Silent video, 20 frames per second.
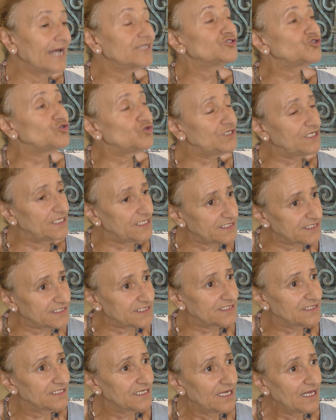a
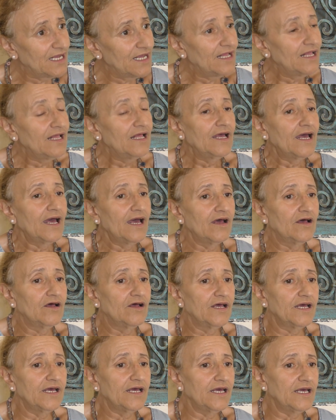Tunis.
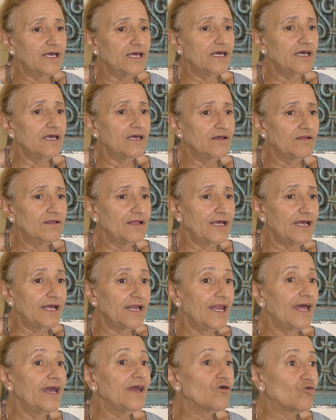Eh,
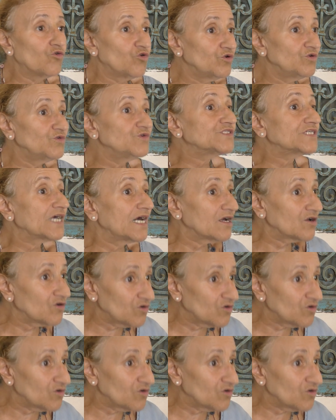e, e, lei conosca